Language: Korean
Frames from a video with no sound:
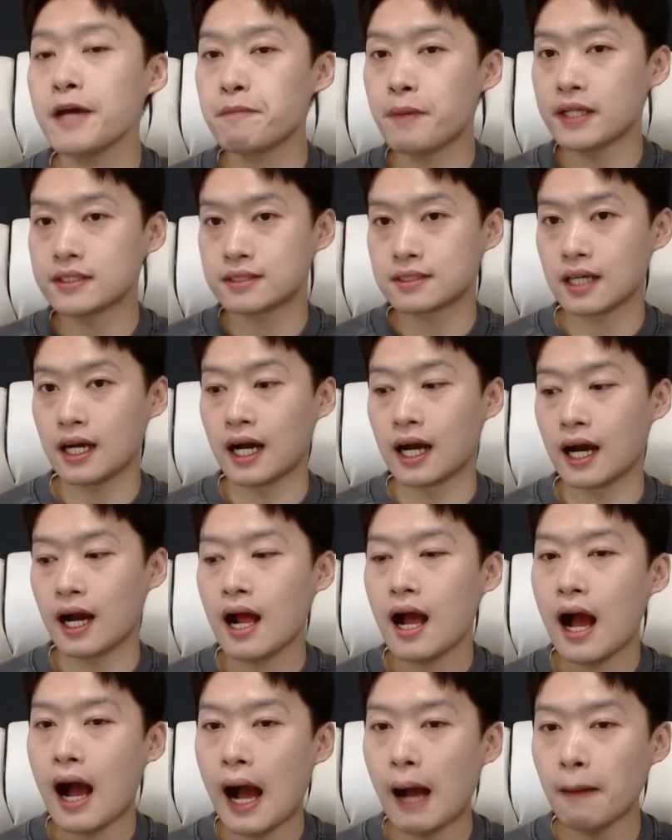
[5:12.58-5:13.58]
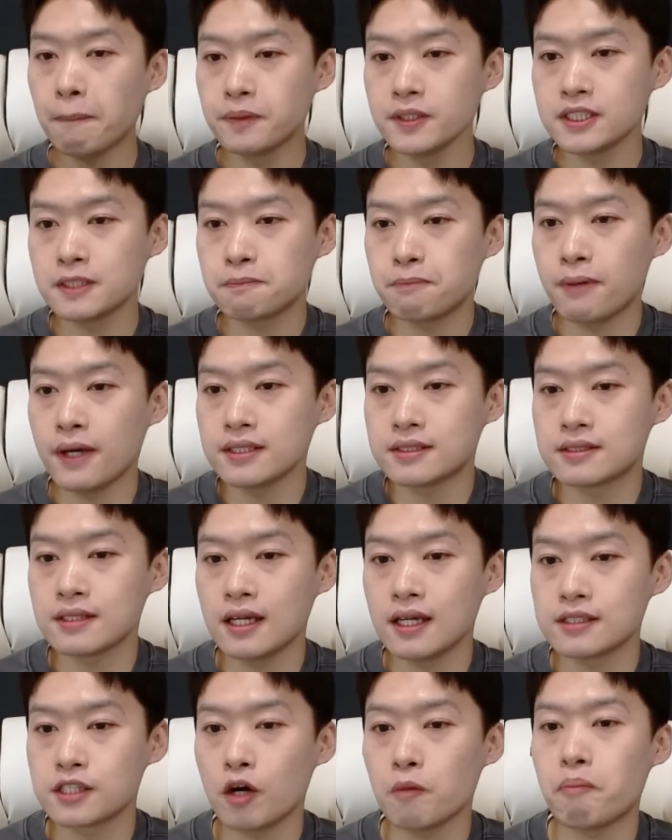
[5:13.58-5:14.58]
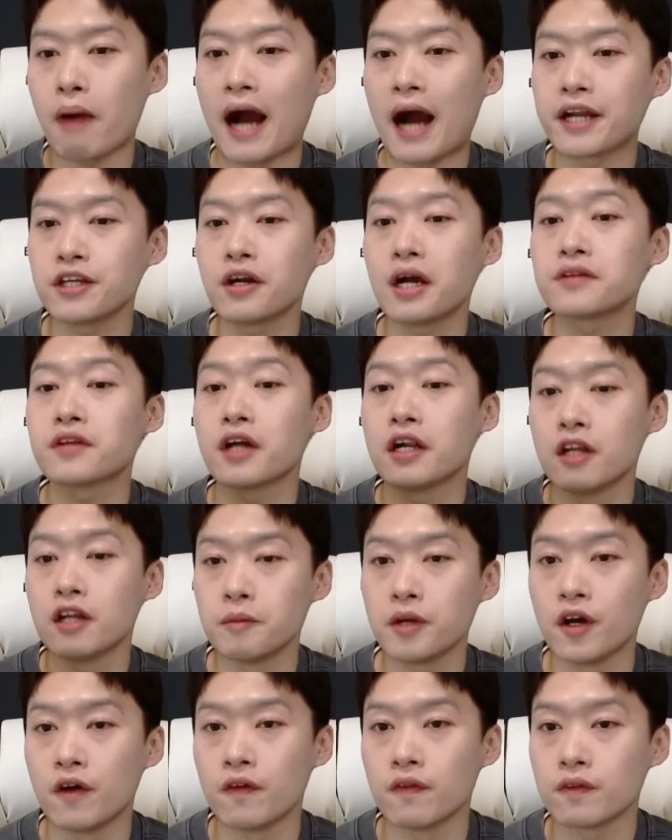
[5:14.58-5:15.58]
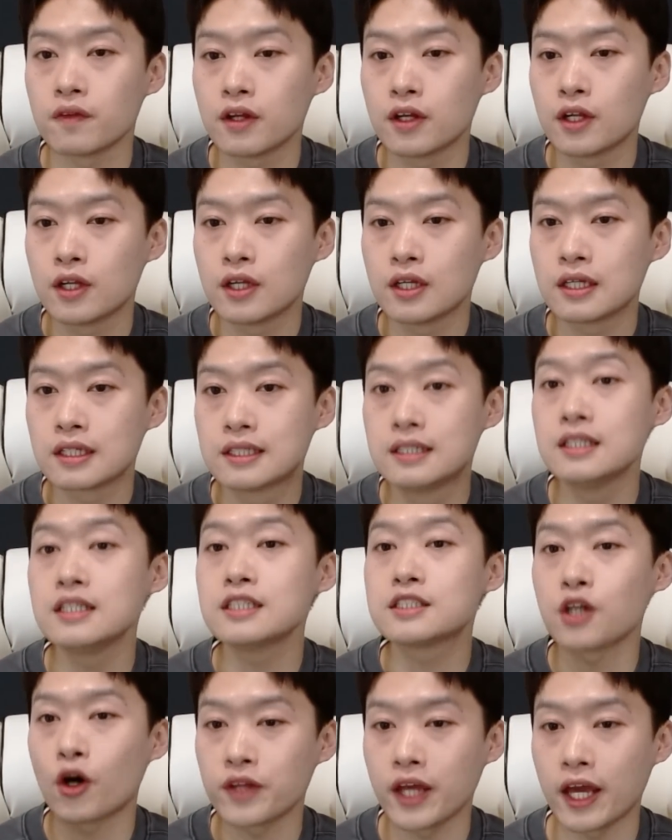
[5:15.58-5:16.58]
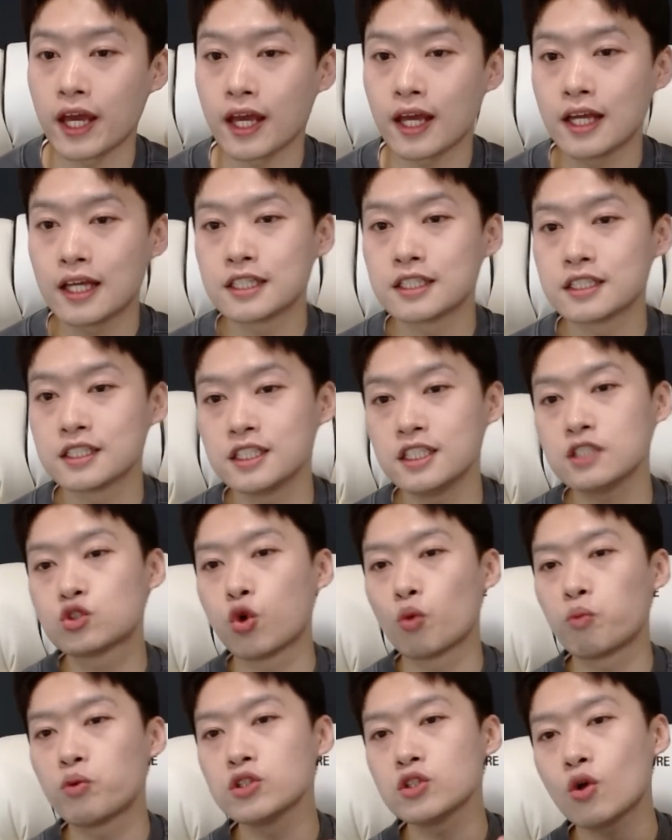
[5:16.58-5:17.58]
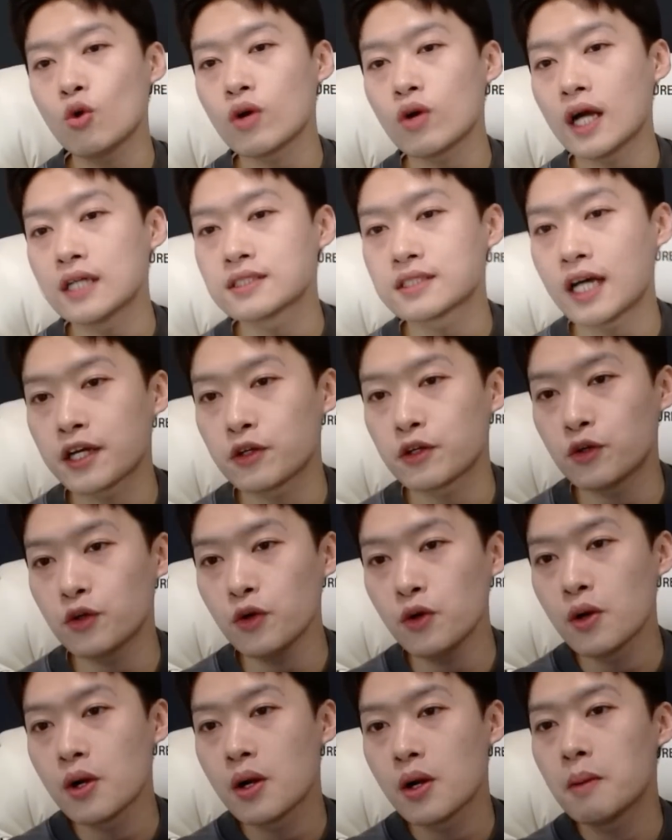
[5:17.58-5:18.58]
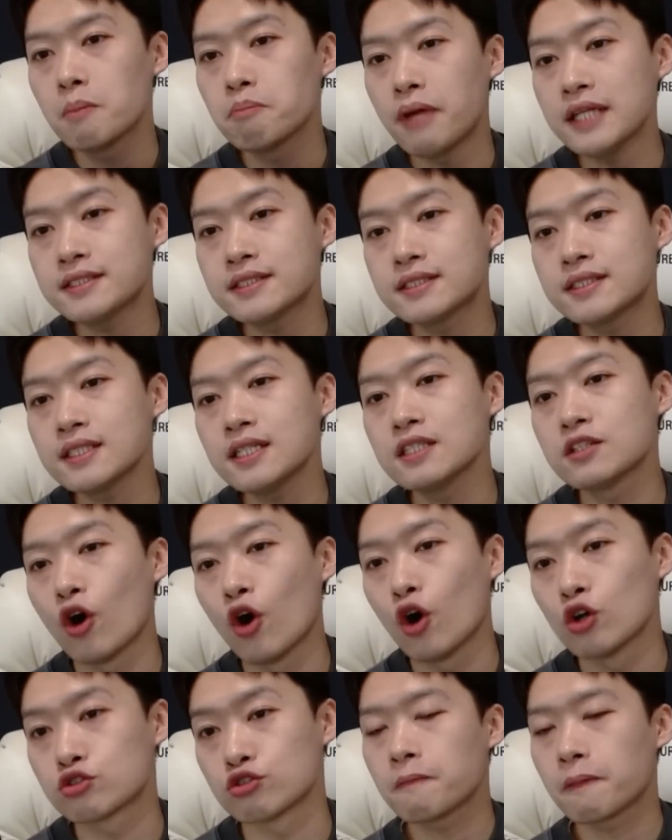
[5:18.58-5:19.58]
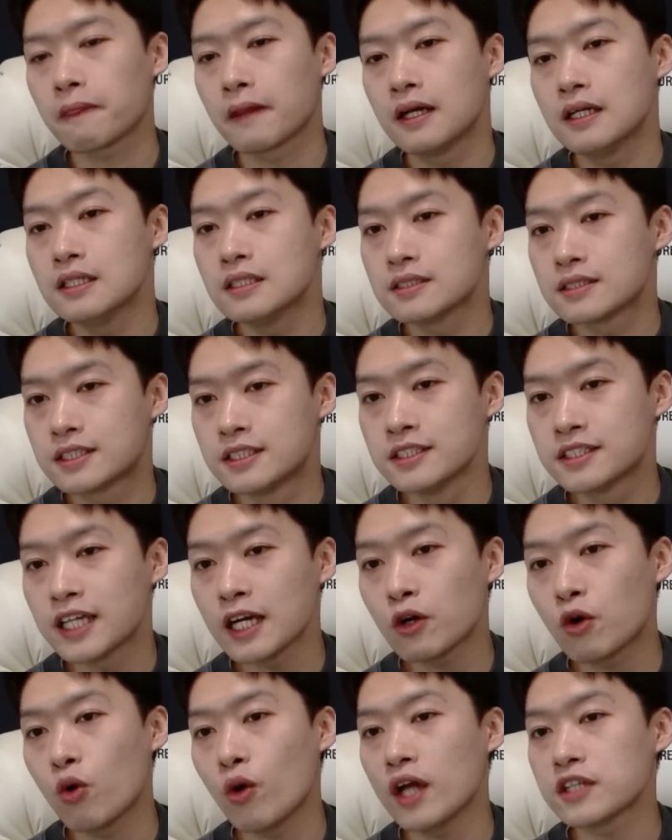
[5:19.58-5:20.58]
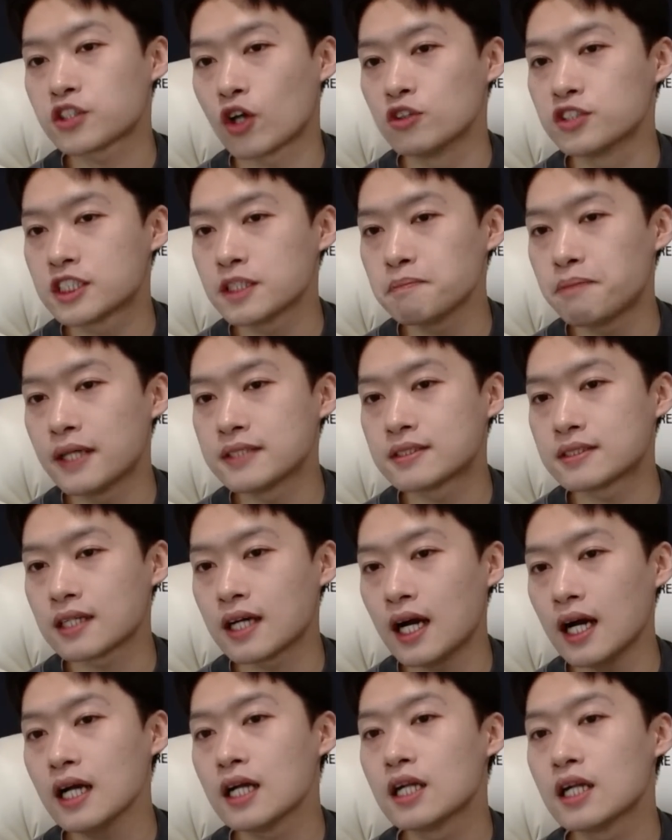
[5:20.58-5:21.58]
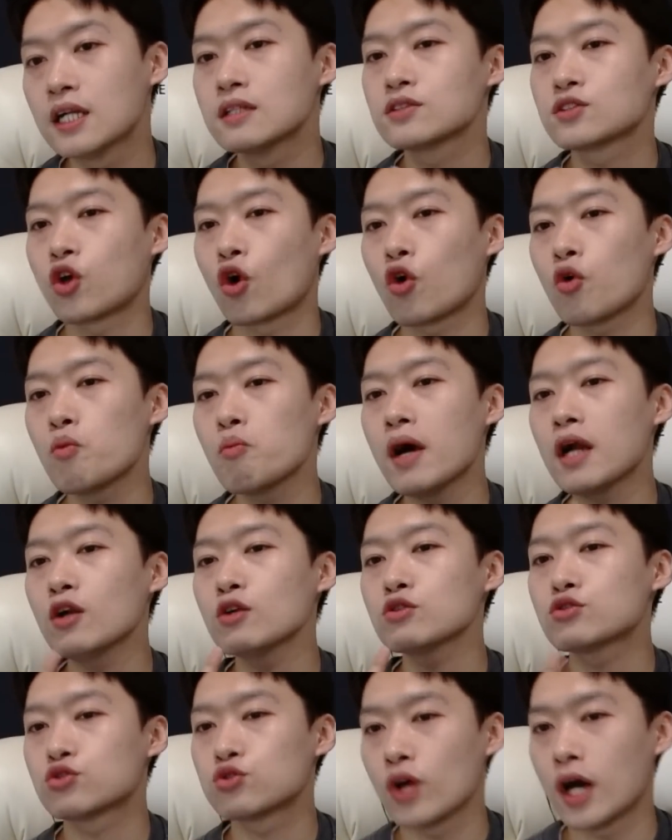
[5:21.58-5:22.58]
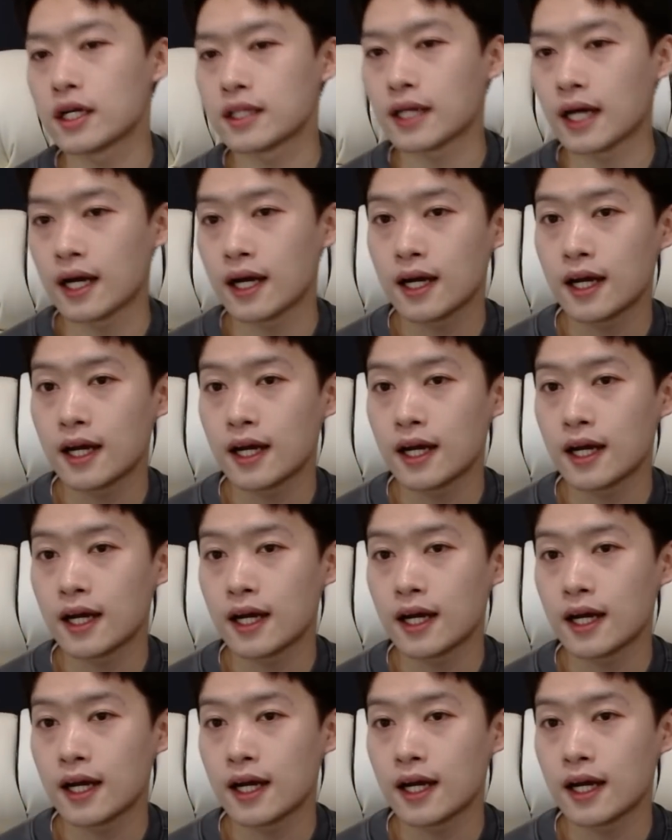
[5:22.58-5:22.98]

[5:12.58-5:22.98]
패스가 하프 스페이스에서 발휘가 되려면 그 전에 이 좁은 공간 사이로 패스를 넣어주는 진첸코의 전진 패스가 정말로 중요하다.